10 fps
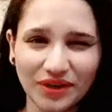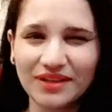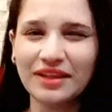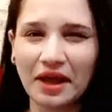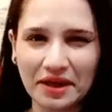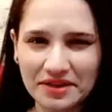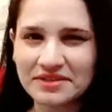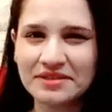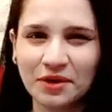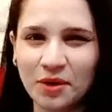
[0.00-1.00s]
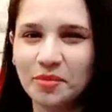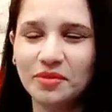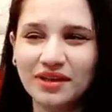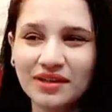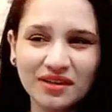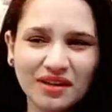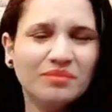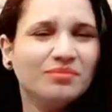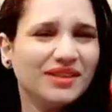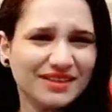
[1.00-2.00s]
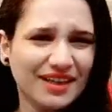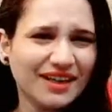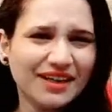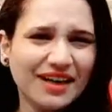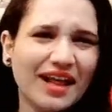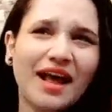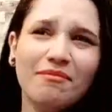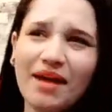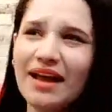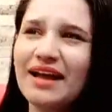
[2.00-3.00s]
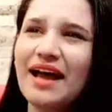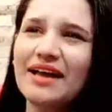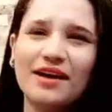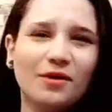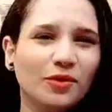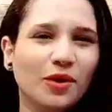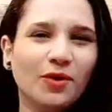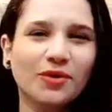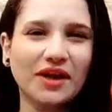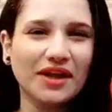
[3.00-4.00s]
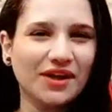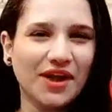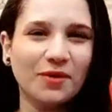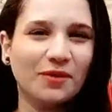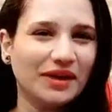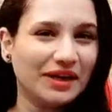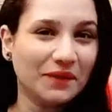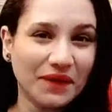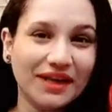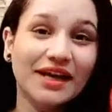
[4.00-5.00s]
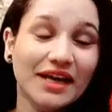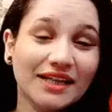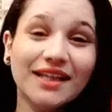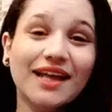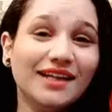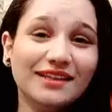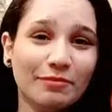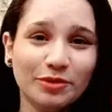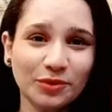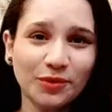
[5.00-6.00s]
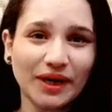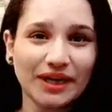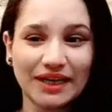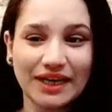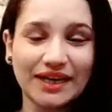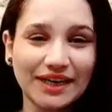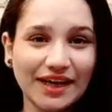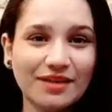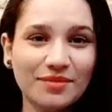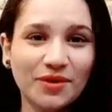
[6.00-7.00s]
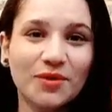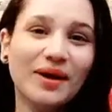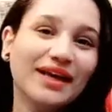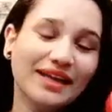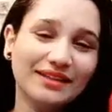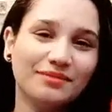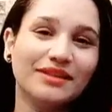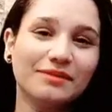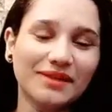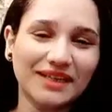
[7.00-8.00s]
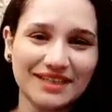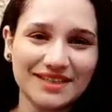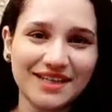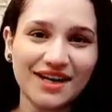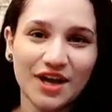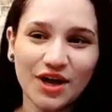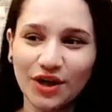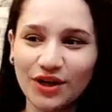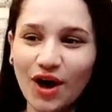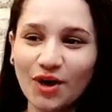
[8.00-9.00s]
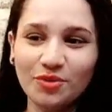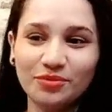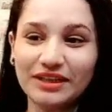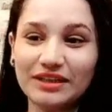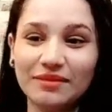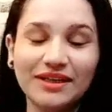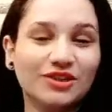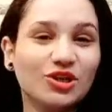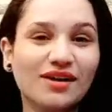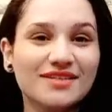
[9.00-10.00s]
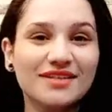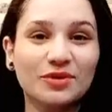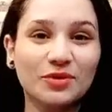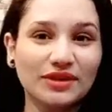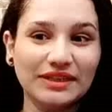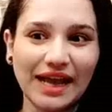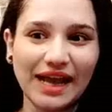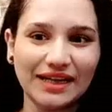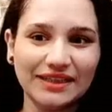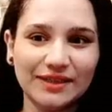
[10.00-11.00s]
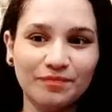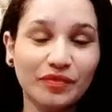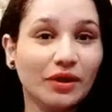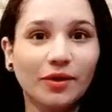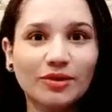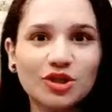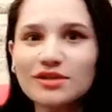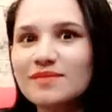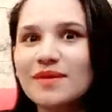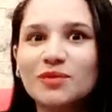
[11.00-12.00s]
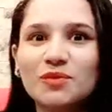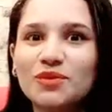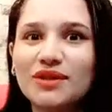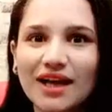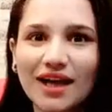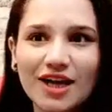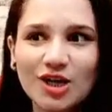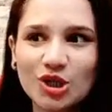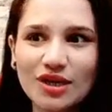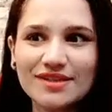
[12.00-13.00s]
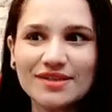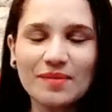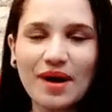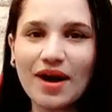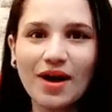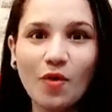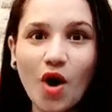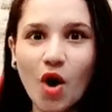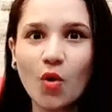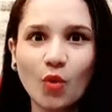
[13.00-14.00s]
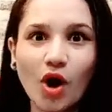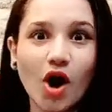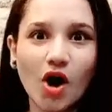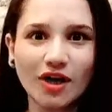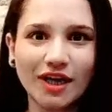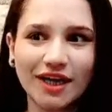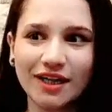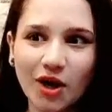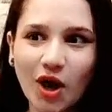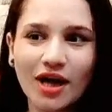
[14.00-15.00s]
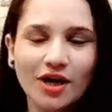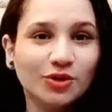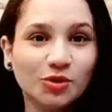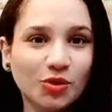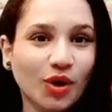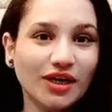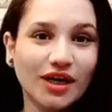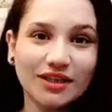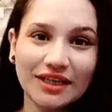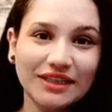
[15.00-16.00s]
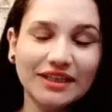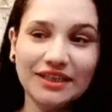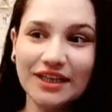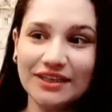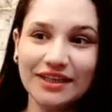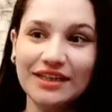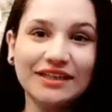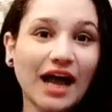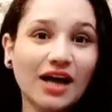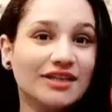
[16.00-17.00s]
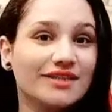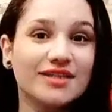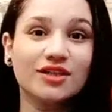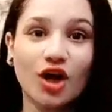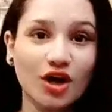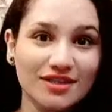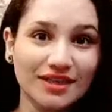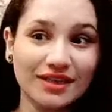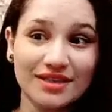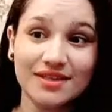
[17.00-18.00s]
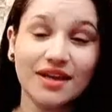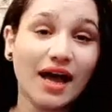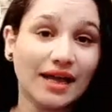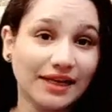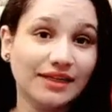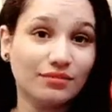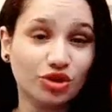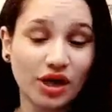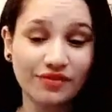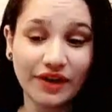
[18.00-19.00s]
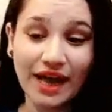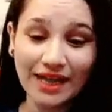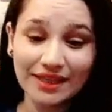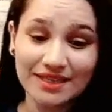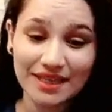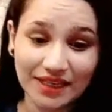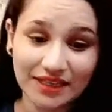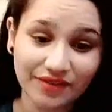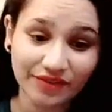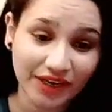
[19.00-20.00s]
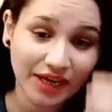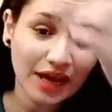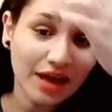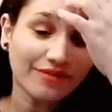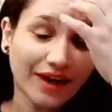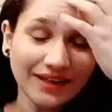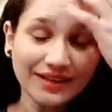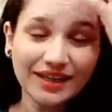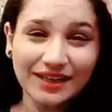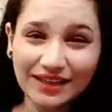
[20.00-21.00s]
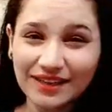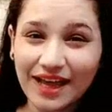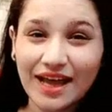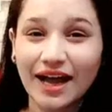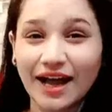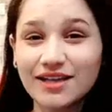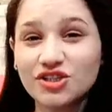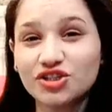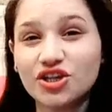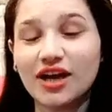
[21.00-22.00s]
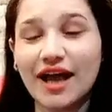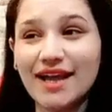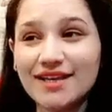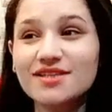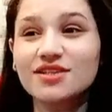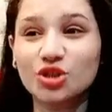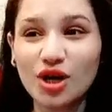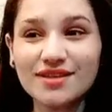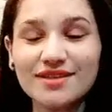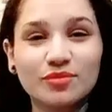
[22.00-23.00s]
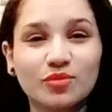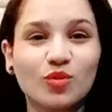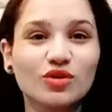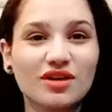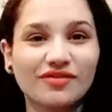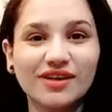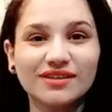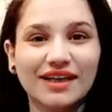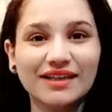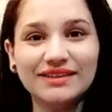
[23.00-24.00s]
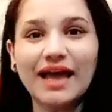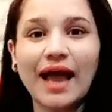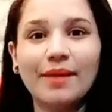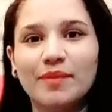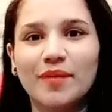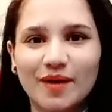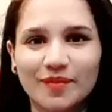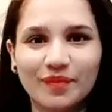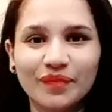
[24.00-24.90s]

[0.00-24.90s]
وان انت عايز حب ولا مين ده لا لا لا اهم حاجه انا والحريه واللي واللي ده اللي انت بتقوله خارجيا لكن من جواك انت بتتمنى كتير الحب وبتتمنى شخص يكون يعني يبقى شخص مجنون شخص يبقى واو خارق كده لا نروح يلا نيجي يلا نضحك كتير نهزر كتير عقليه مش عارفه ايه حد يساندني في ايه فعندك ان انت عايز عايز شخص بمواصفات انت حاببها